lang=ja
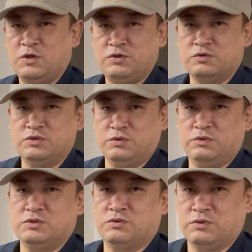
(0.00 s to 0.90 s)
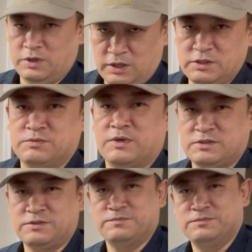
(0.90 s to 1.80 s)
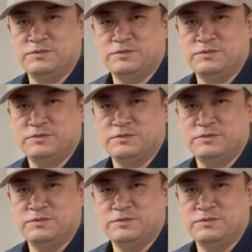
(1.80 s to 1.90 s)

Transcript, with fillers: 一つよろしくお願いします